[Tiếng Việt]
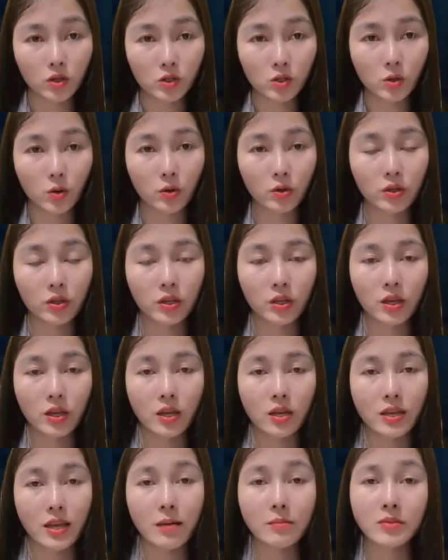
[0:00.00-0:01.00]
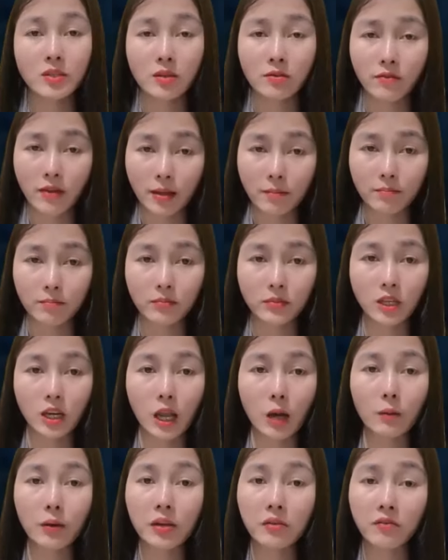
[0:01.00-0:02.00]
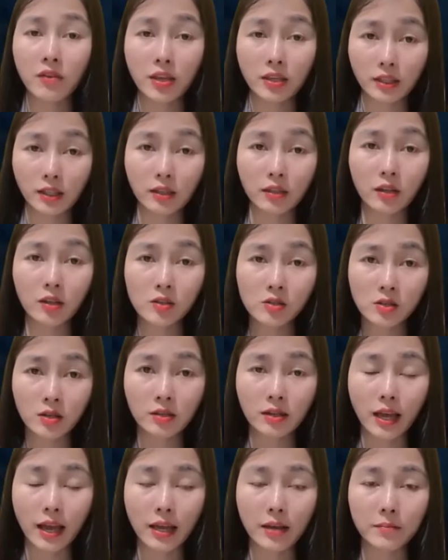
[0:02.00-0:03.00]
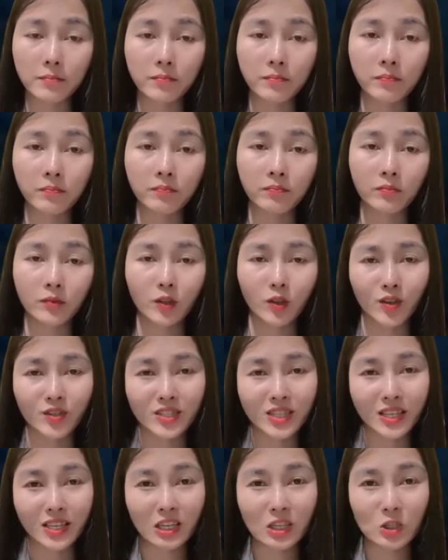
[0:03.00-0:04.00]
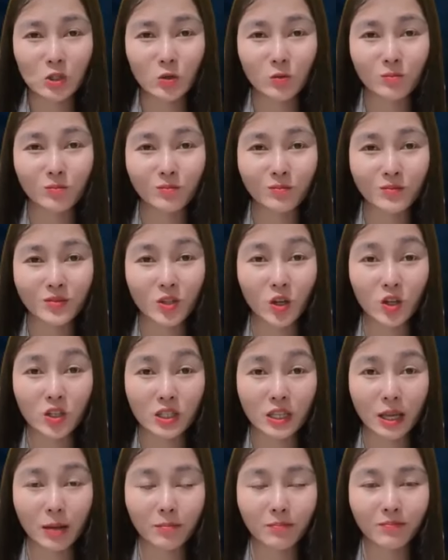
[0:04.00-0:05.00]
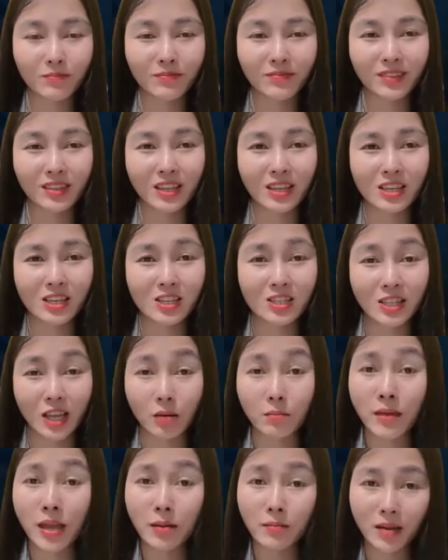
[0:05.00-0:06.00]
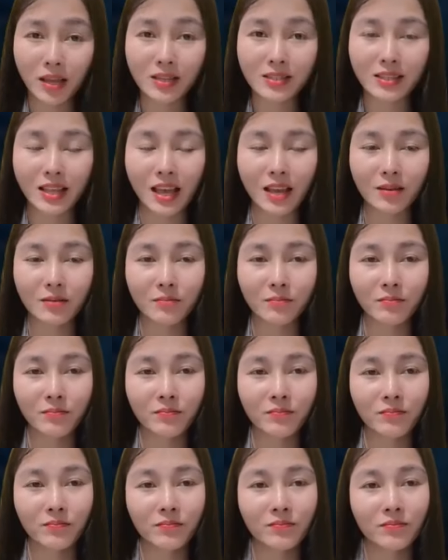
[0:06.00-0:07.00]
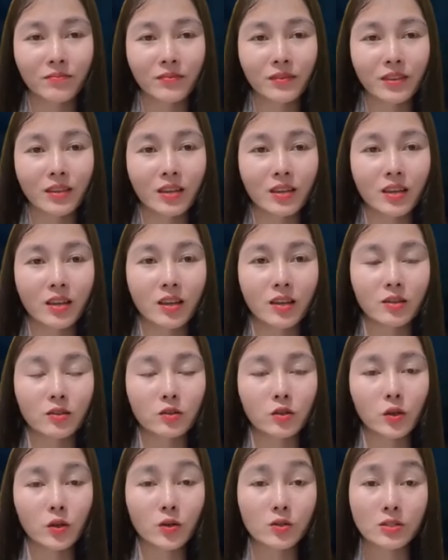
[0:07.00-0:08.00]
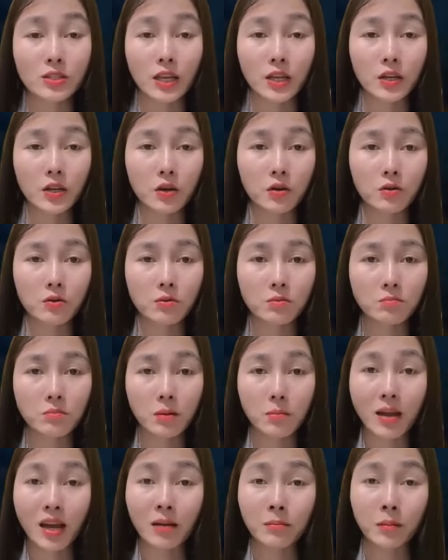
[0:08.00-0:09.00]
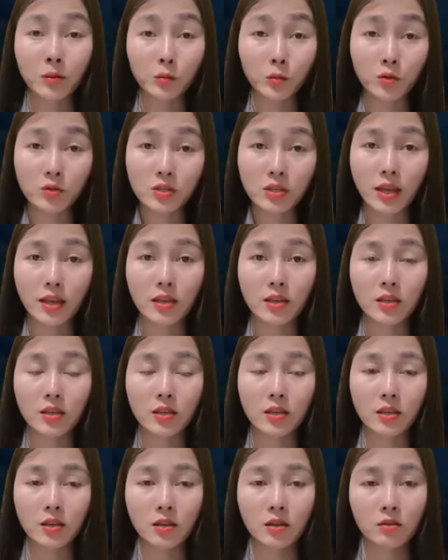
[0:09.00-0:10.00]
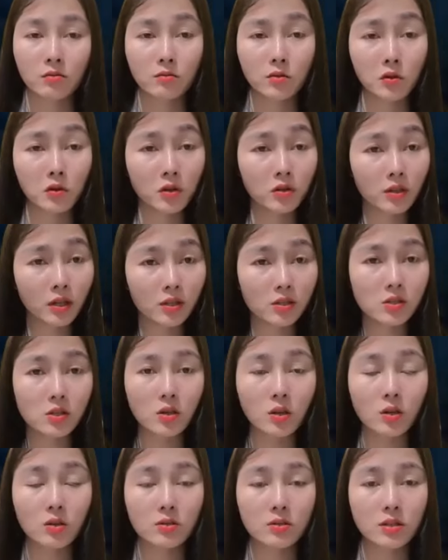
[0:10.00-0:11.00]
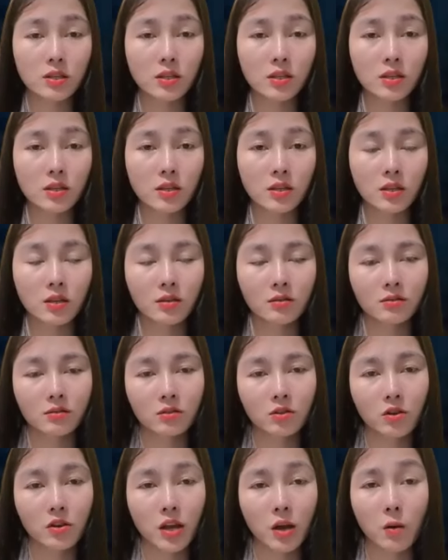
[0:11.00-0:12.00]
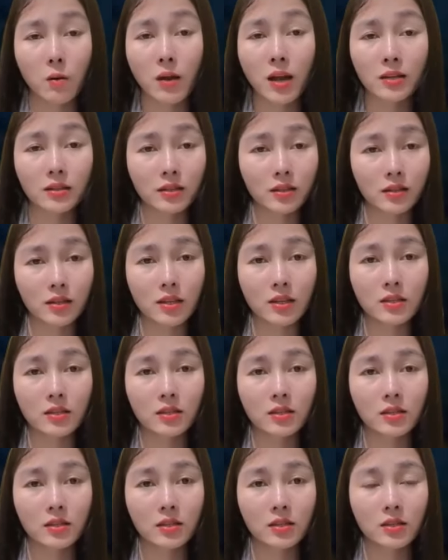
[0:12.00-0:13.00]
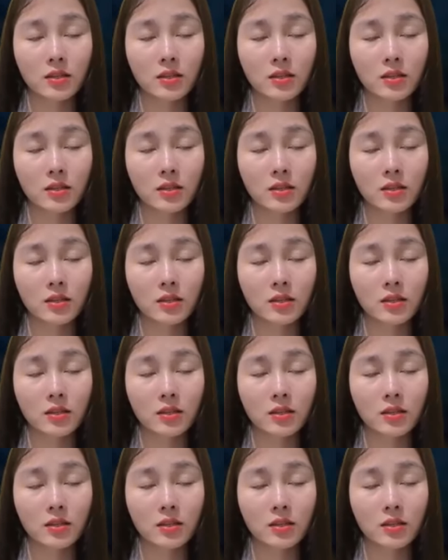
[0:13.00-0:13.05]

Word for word: Xuân xấu hổ mặc lại quần áo. Cô vào trong nhà lấy thuốc, rồi đưa cho Thông bảo. Chị nhà đang bị ốm. Hay hôm nay anh cứ về với chị ấy trước đi. Chuyện này từ từ cũng được mà.